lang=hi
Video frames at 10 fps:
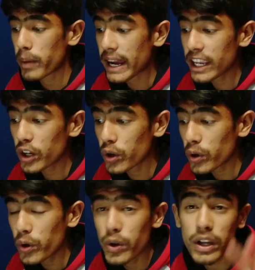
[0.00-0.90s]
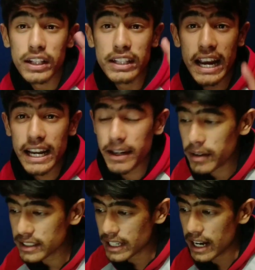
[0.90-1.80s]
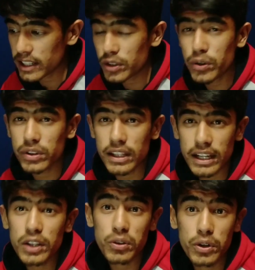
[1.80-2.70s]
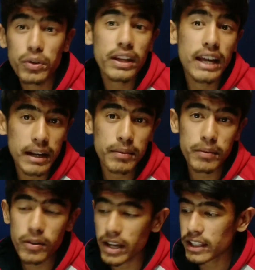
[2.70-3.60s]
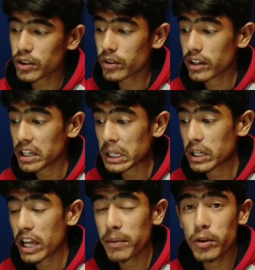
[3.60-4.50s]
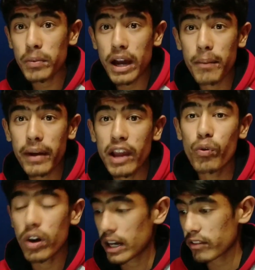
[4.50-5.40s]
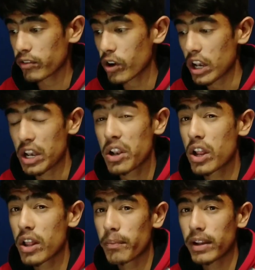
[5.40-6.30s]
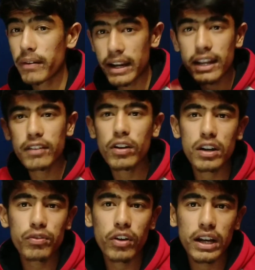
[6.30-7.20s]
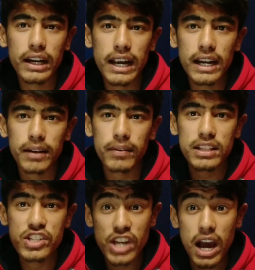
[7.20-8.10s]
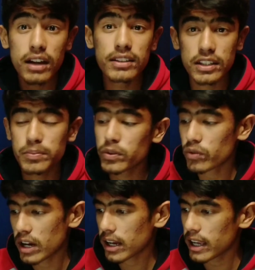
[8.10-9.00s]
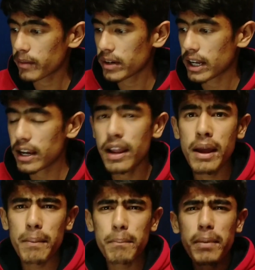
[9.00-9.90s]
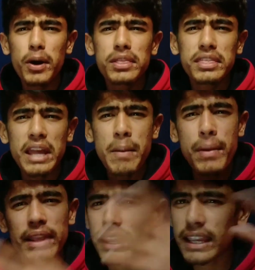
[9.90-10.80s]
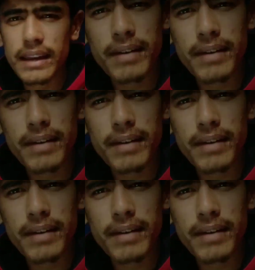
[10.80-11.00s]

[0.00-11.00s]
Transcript: भाइयों नई ट्री में सर्दी तो होती है लेकिन थोड़ी थोड़ी गर्मी भी हो जाती है तो गर्मियों में हम गए वाटरफॉल मतलब हिडन वाटरफॉल इन नई ट्री में जाक जसपुर वहां गए हम नहाने बहुत ही मजे किए